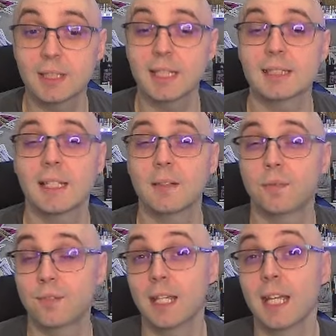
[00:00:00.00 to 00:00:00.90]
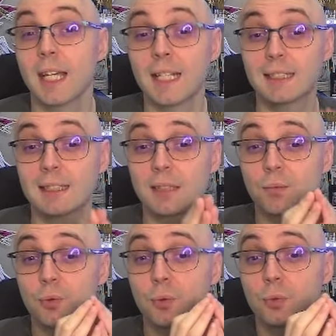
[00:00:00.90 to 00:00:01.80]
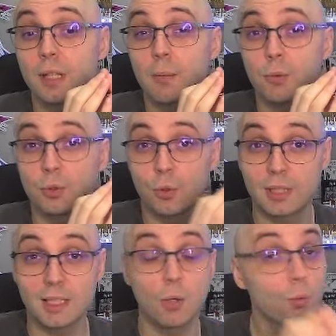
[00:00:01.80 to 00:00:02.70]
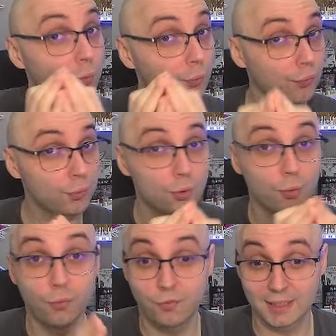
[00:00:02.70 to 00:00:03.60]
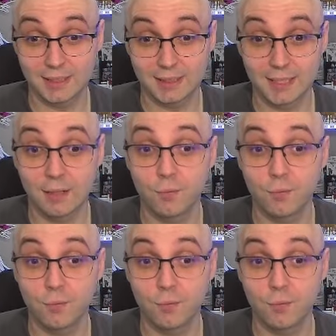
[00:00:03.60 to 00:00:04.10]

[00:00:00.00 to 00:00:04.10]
Qu'est-ce qu'elle fait Si vous contrôlez un monstre lien ou fusion Farstar,